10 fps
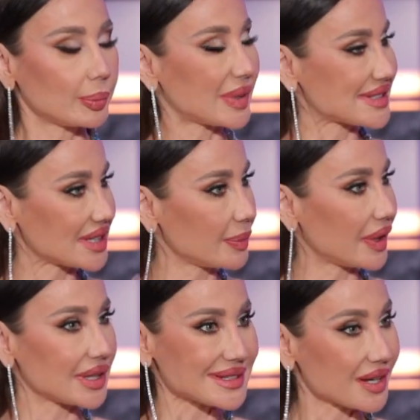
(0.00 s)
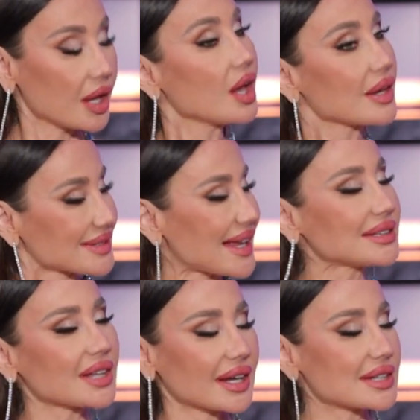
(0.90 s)
بس تكبري اذا
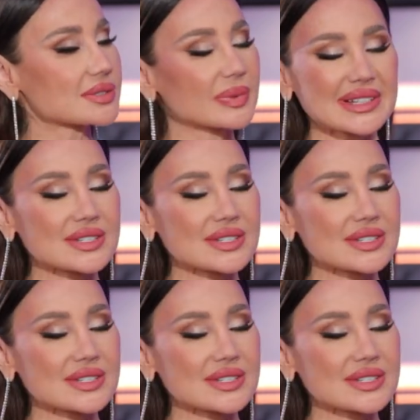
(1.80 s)
سالتها كانت مثل